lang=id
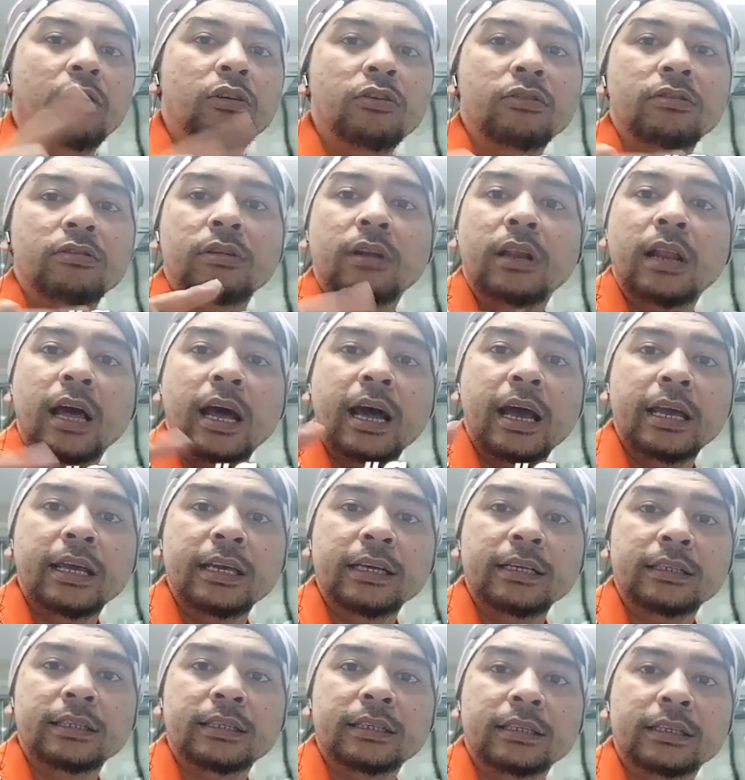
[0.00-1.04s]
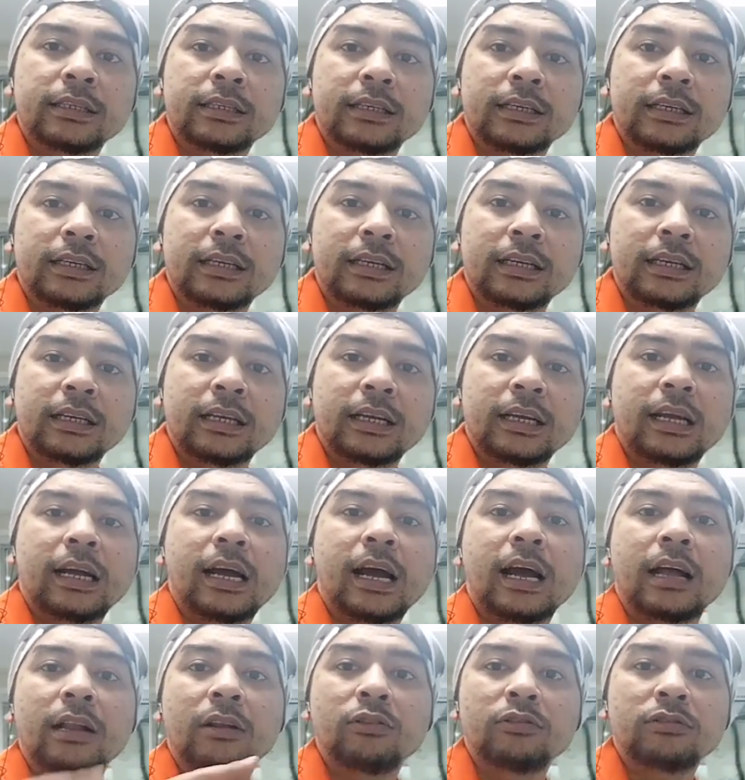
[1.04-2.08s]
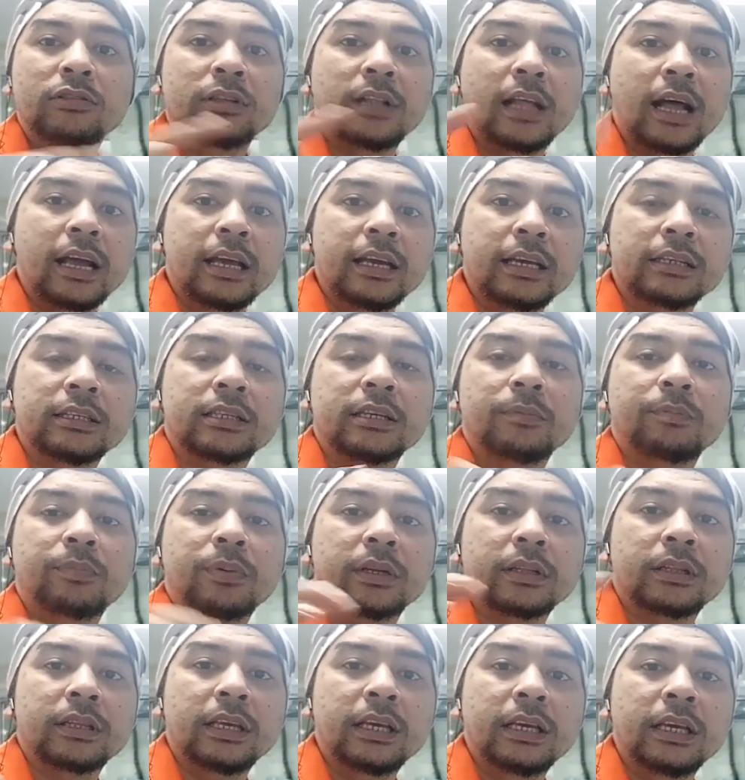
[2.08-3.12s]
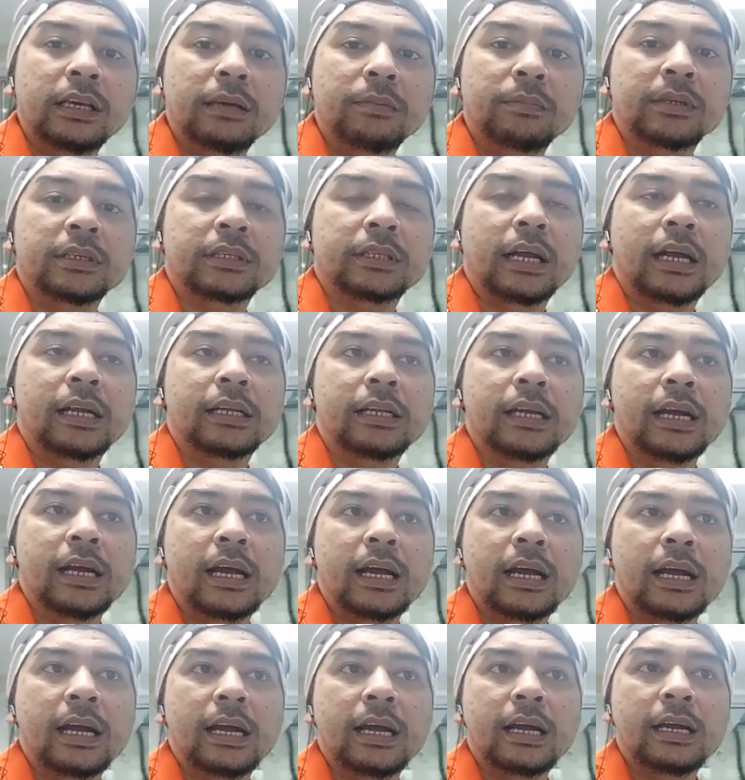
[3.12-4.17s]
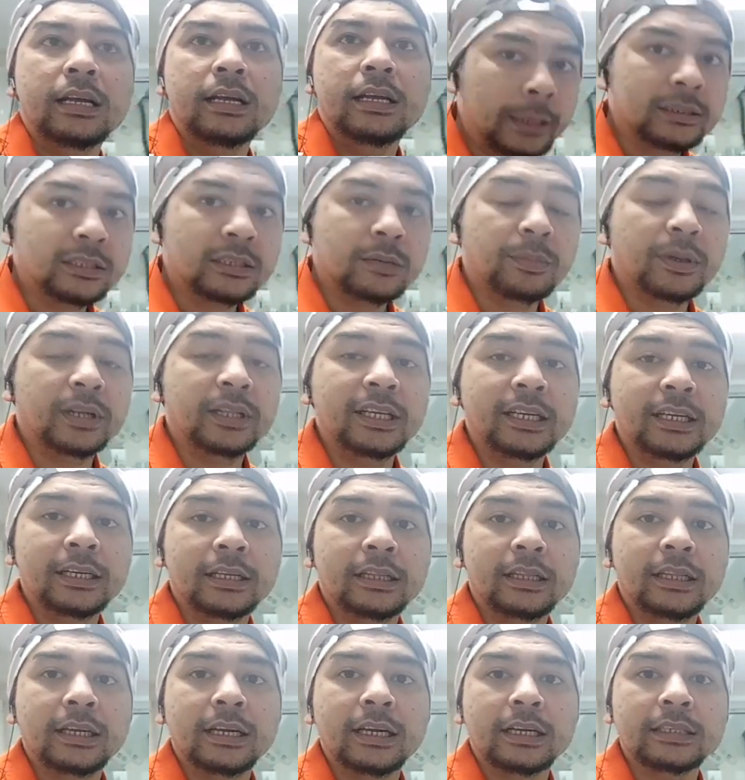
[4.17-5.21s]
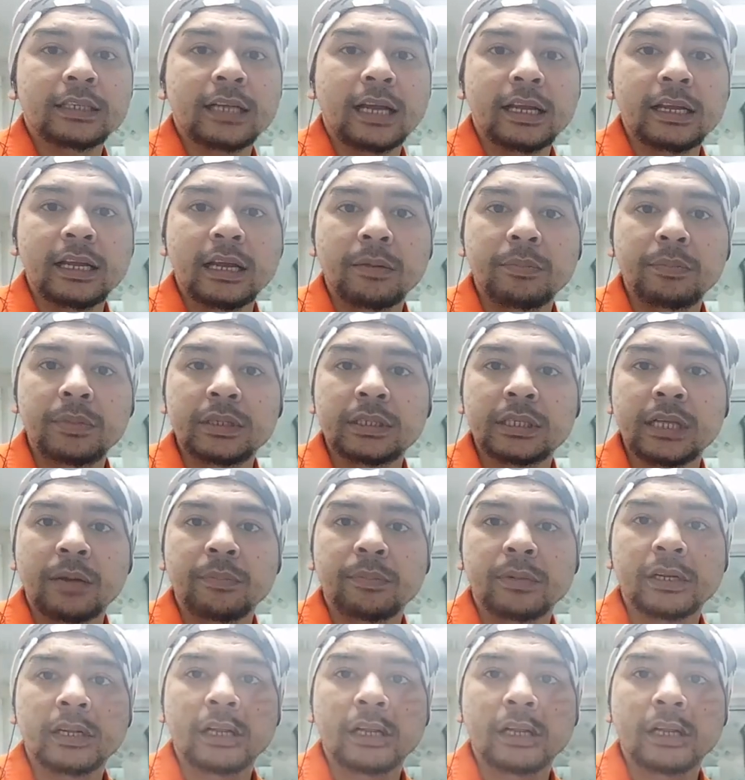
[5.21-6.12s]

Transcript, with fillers: look likes nah, looks like seperti misalnya seperti ketika saya bisa